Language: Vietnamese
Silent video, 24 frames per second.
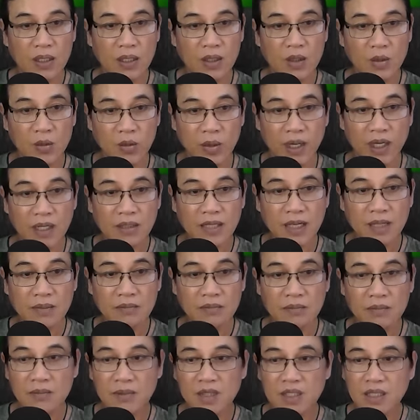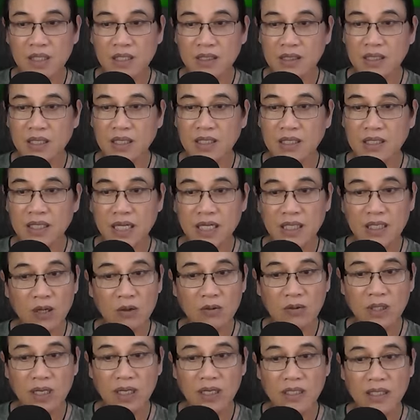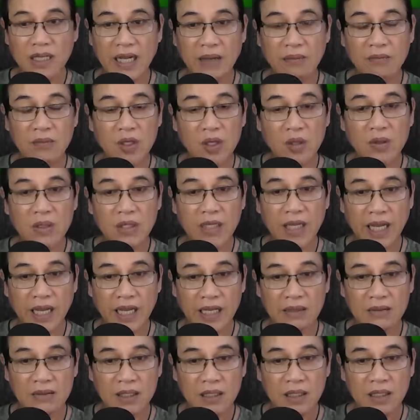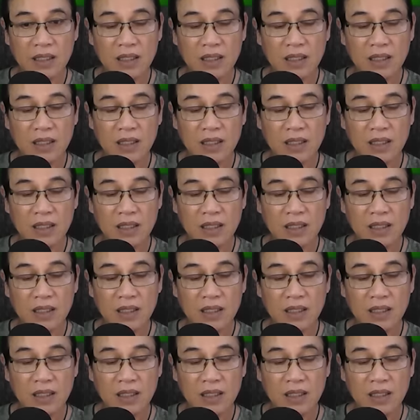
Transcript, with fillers: Uyển Tâm chưa từng che giấu tình cảm đối với anh,